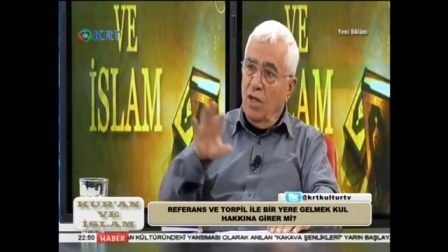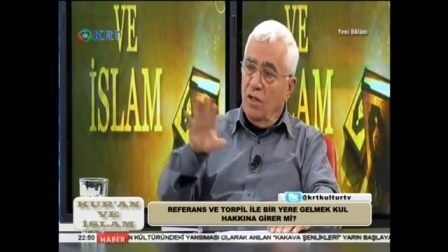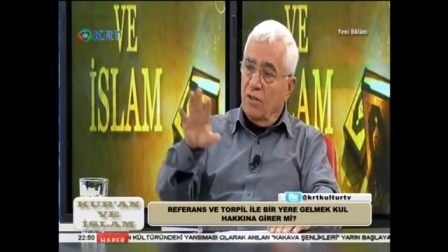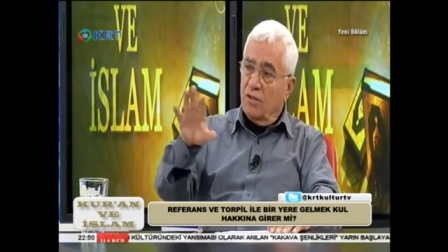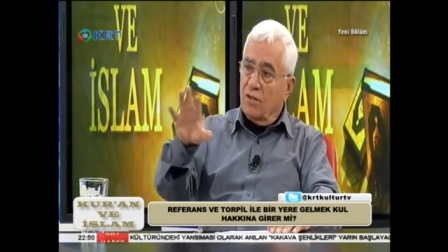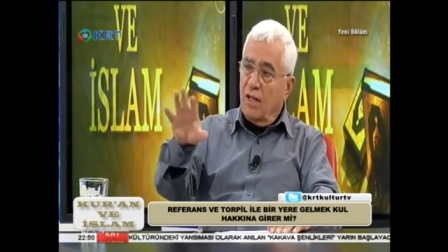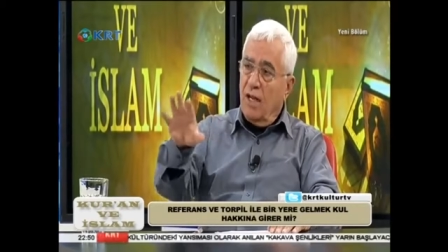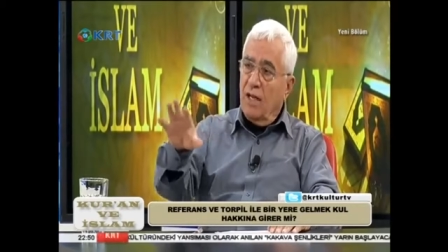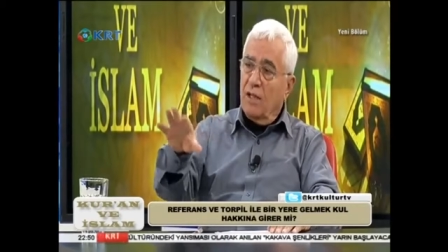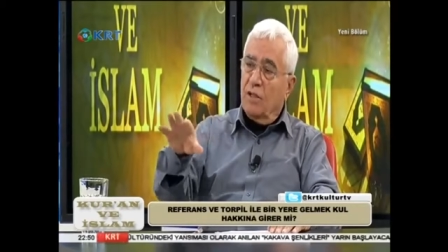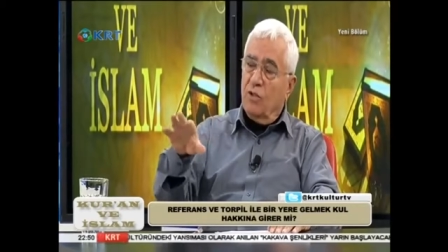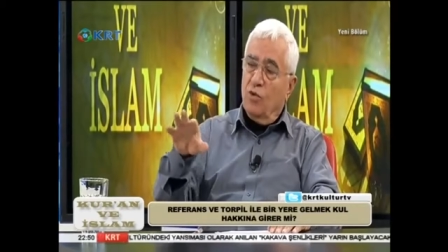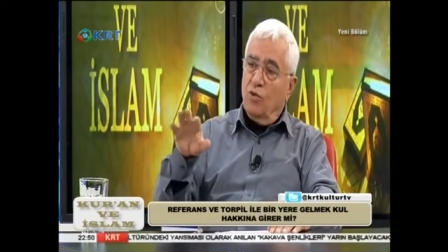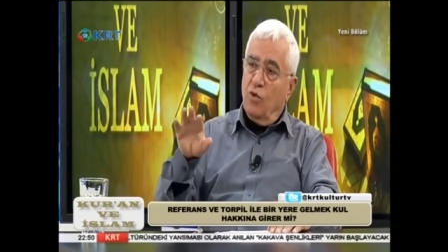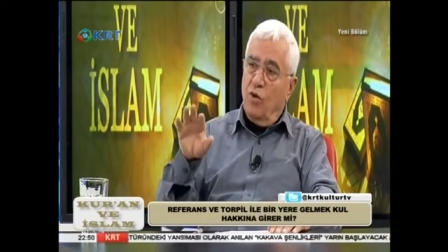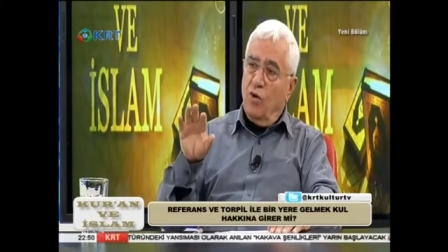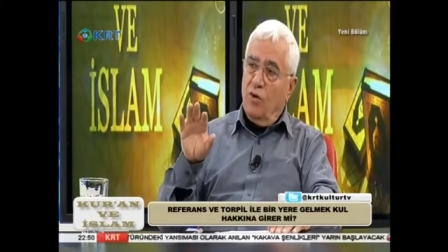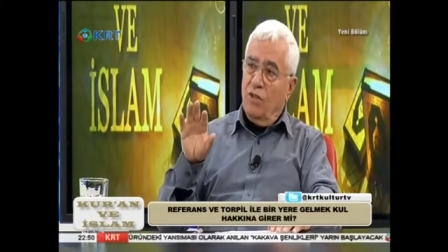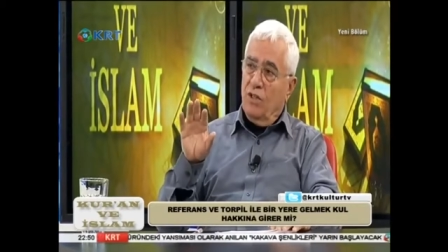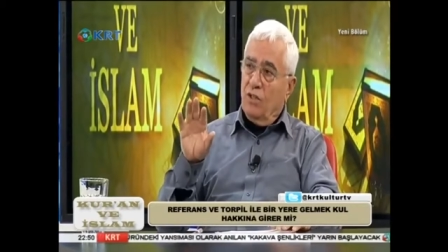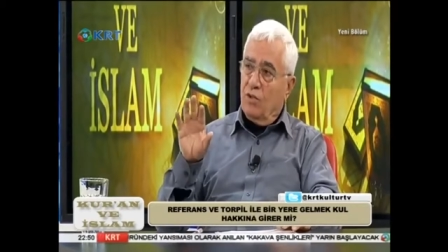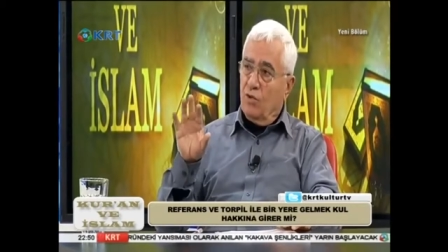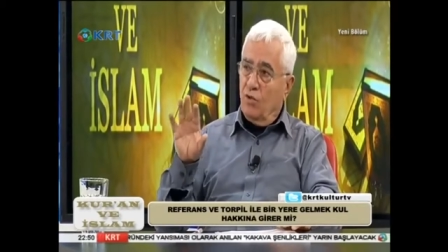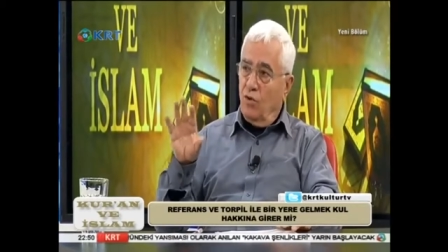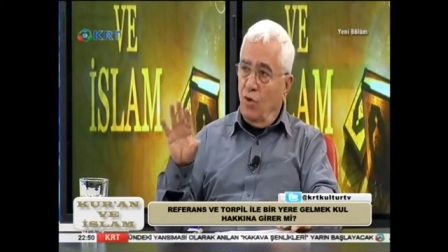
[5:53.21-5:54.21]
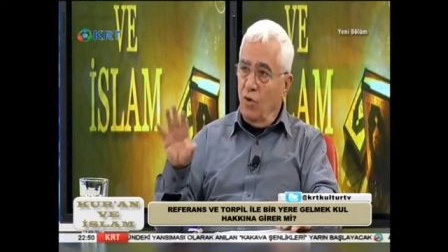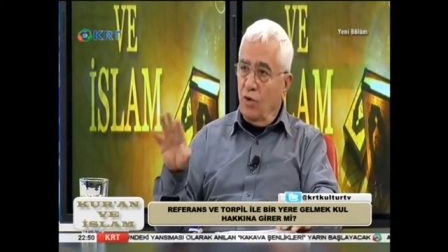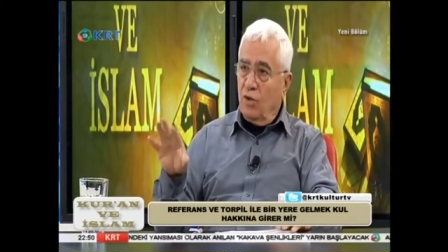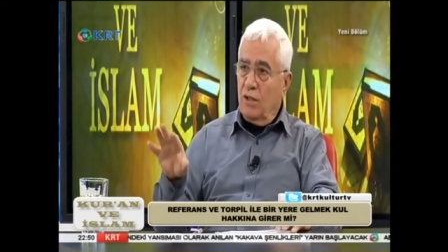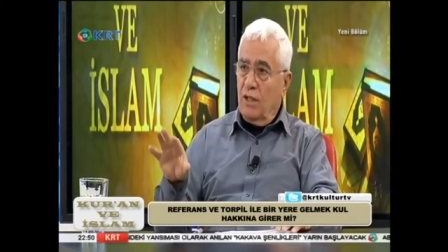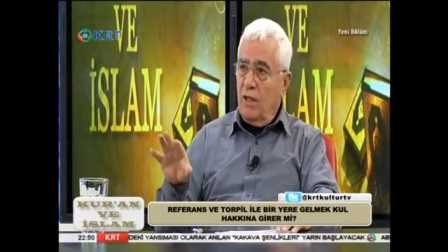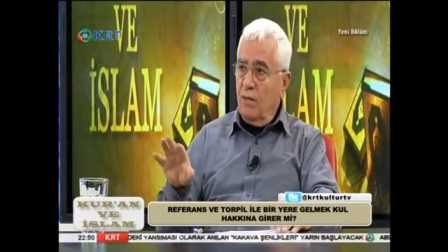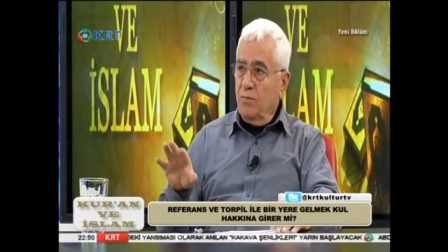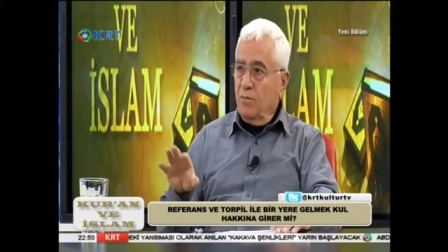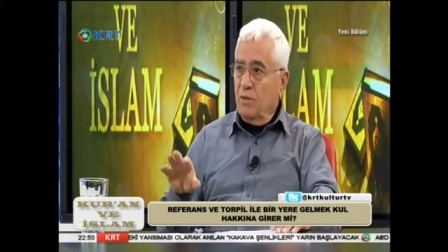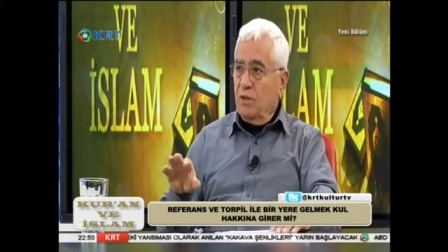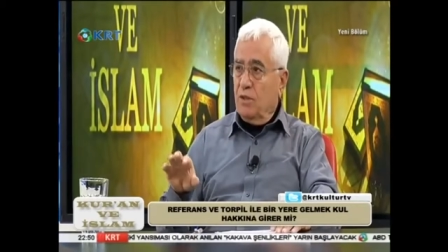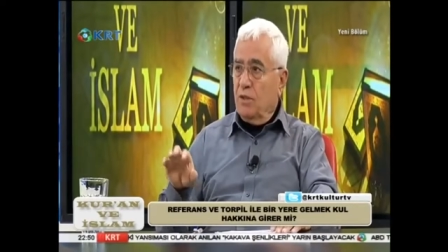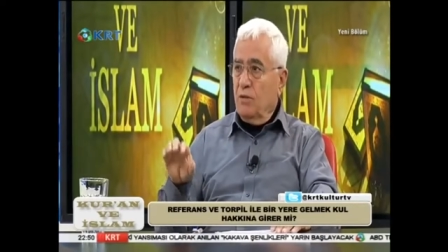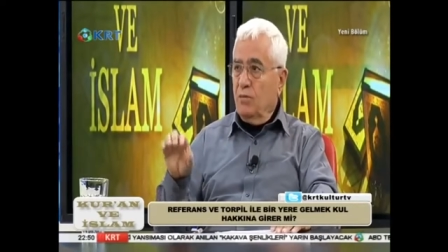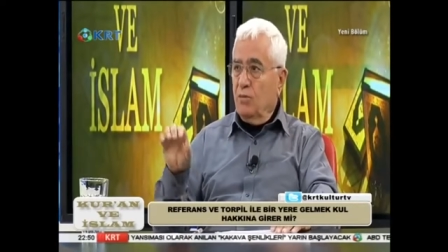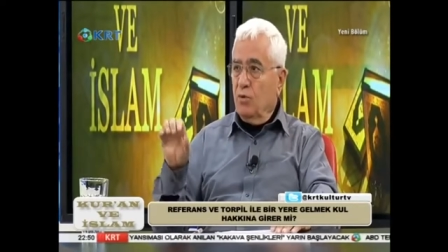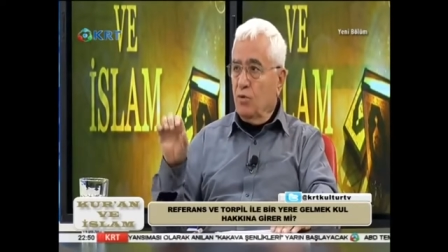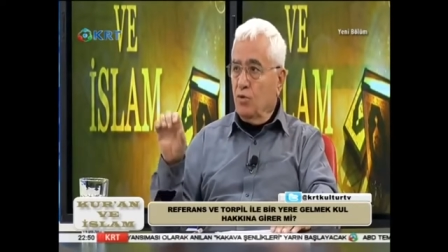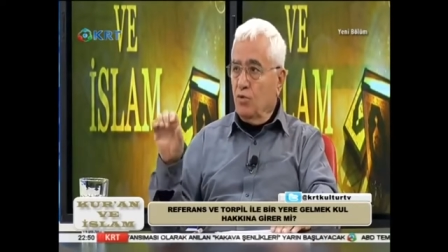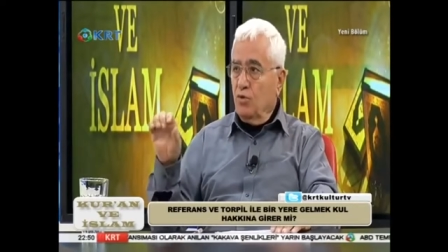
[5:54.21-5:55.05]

Sanki o iş oradaymış gibi